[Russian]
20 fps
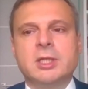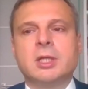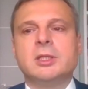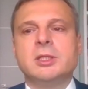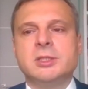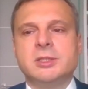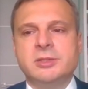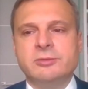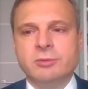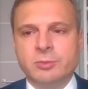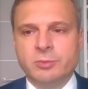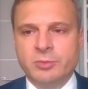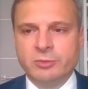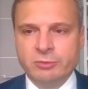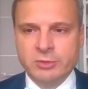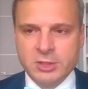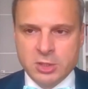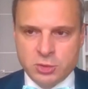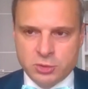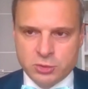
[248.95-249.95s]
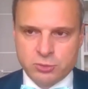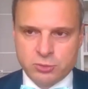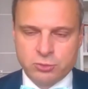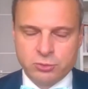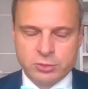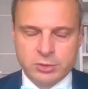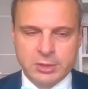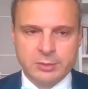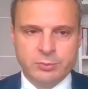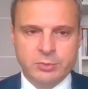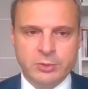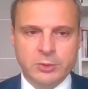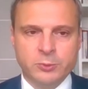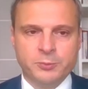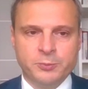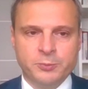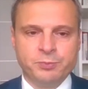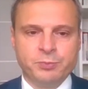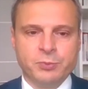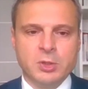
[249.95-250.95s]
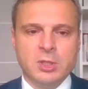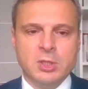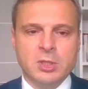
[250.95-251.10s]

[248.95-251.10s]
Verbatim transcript: когнитивно-поведенческую терапию.